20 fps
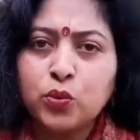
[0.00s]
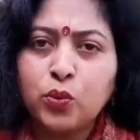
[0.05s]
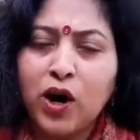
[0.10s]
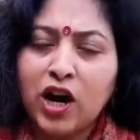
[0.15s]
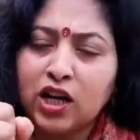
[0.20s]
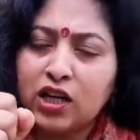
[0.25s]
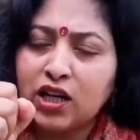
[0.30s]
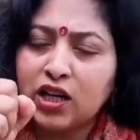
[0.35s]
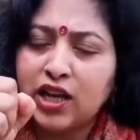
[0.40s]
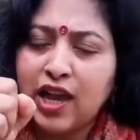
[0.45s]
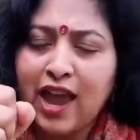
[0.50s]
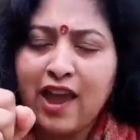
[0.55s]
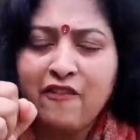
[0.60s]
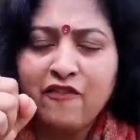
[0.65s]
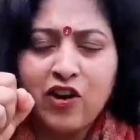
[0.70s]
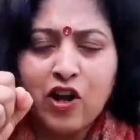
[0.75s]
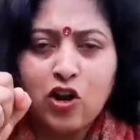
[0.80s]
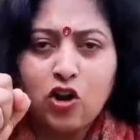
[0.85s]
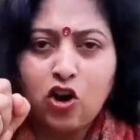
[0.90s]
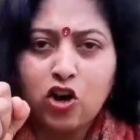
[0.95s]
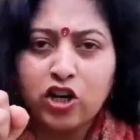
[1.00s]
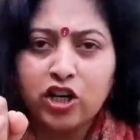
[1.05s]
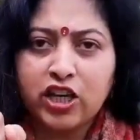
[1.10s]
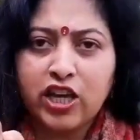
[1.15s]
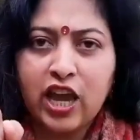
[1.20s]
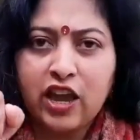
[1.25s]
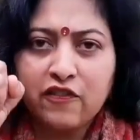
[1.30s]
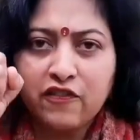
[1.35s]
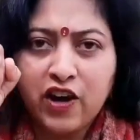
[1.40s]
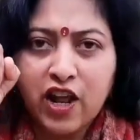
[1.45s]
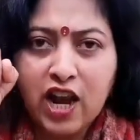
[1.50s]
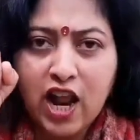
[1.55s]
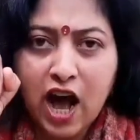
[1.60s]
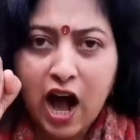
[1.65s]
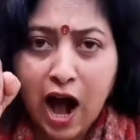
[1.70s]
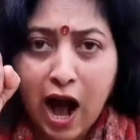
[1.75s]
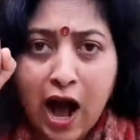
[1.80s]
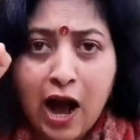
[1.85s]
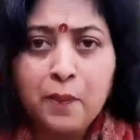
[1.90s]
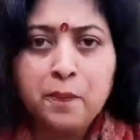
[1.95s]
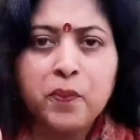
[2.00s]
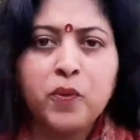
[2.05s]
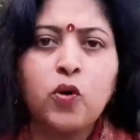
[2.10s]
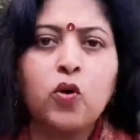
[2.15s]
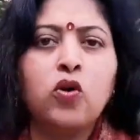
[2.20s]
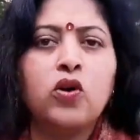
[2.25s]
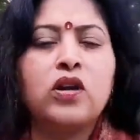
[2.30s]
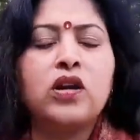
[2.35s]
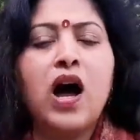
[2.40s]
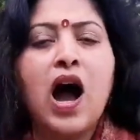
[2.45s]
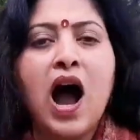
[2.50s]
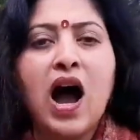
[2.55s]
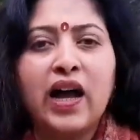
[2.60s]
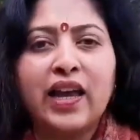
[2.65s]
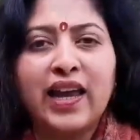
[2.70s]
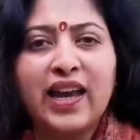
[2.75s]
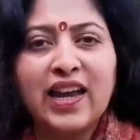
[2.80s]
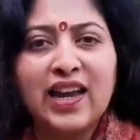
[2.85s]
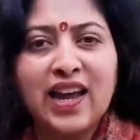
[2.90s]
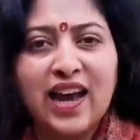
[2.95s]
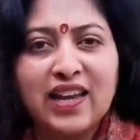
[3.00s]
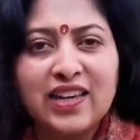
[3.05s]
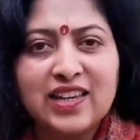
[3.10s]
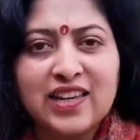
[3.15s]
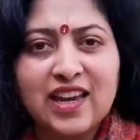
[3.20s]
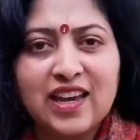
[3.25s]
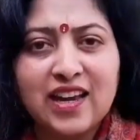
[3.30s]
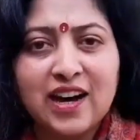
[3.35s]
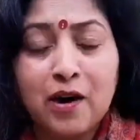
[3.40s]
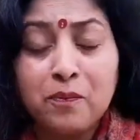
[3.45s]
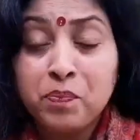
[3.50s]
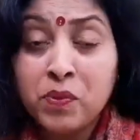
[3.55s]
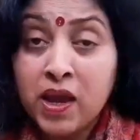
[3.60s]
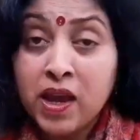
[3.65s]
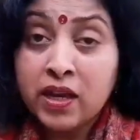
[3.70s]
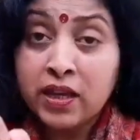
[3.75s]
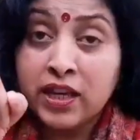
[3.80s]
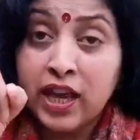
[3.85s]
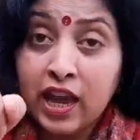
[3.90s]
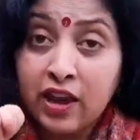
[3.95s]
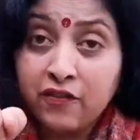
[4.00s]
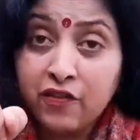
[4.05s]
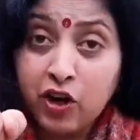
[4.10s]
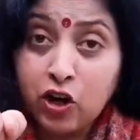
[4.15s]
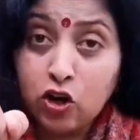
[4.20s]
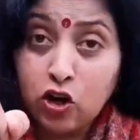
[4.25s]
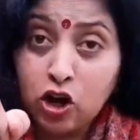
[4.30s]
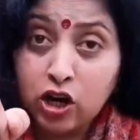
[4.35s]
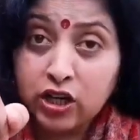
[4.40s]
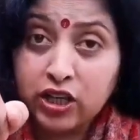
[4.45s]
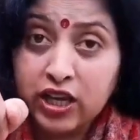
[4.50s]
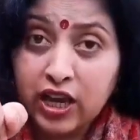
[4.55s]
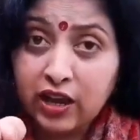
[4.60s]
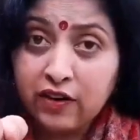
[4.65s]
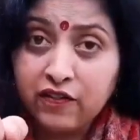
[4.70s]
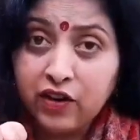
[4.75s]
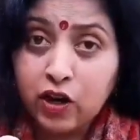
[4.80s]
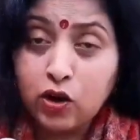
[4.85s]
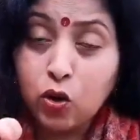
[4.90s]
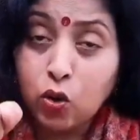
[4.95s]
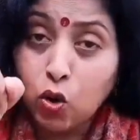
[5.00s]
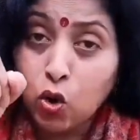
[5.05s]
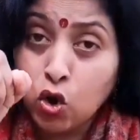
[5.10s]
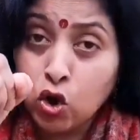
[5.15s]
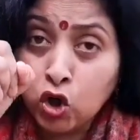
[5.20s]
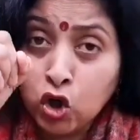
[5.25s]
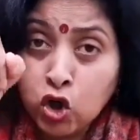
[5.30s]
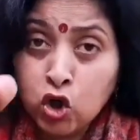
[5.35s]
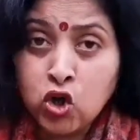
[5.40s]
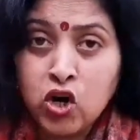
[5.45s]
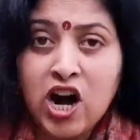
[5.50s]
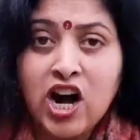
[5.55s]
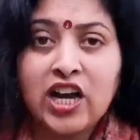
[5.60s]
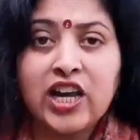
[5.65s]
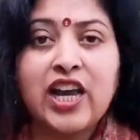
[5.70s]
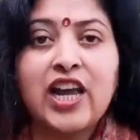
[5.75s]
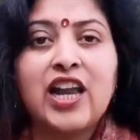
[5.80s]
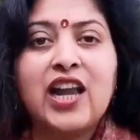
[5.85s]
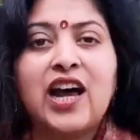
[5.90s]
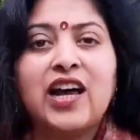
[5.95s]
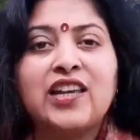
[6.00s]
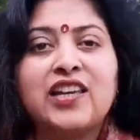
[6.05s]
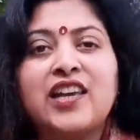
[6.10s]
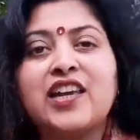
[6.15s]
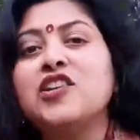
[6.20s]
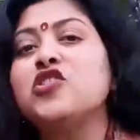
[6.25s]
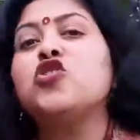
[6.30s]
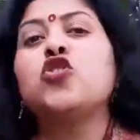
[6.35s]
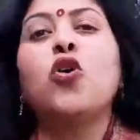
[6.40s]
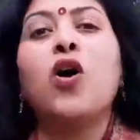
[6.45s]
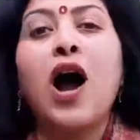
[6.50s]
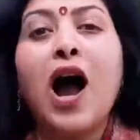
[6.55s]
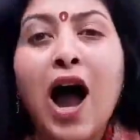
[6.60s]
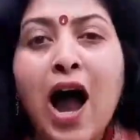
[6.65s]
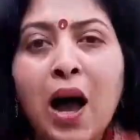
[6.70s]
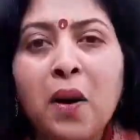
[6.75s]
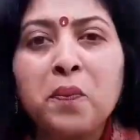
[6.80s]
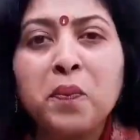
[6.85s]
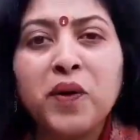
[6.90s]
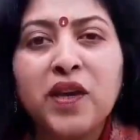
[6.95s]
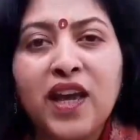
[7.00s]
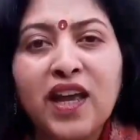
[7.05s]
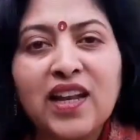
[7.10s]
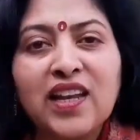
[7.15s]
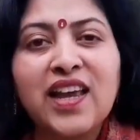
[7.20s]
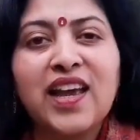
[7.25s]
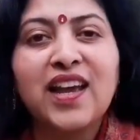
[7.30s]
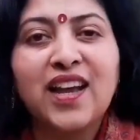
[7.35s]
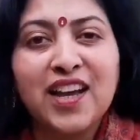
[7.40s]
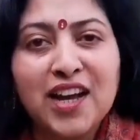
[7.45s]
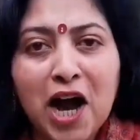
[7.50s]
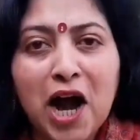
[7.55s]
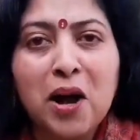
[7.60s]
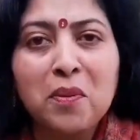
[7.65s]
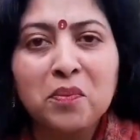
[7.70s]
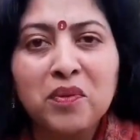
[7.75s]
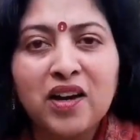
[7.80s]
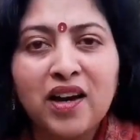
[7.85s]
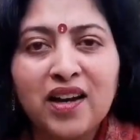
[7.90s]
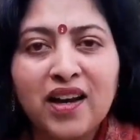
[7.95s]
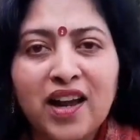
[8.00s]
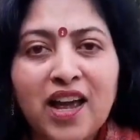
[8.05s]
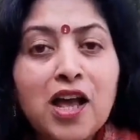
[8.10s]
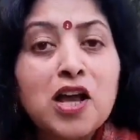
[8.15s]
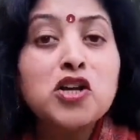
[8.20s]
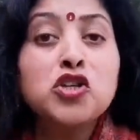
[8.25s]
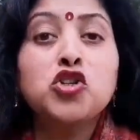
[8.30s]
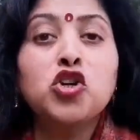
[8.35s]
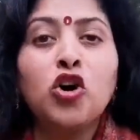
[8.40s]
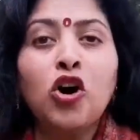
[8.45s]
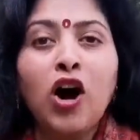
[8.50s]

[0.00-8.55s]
इस वक्त केवल और केवल आपको आगे लाइएगा केवल और केवल उनको आगे लाइए जो आपके लिए काम करे